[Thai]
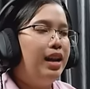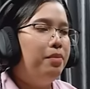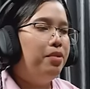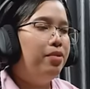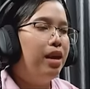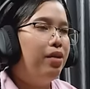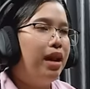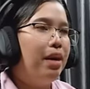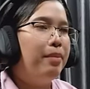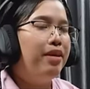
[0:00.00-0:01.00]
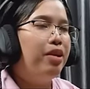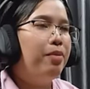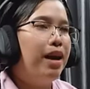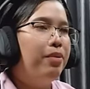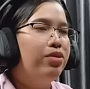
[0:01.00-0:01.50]
ใช่แล้วมิวเอาถังบาเรล
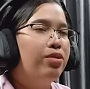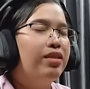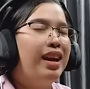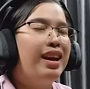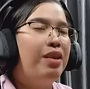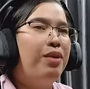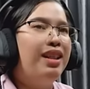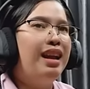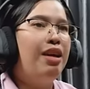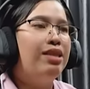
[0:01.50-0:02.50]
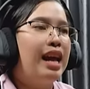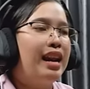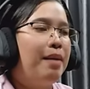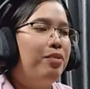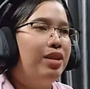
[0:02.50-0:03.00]
มาเพราะสงสัยค่ะว่าถ้าเราตัก
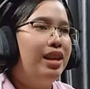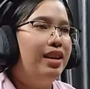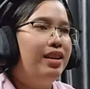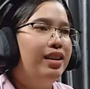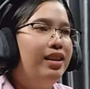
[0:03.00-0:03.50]
น้ำตรงนี้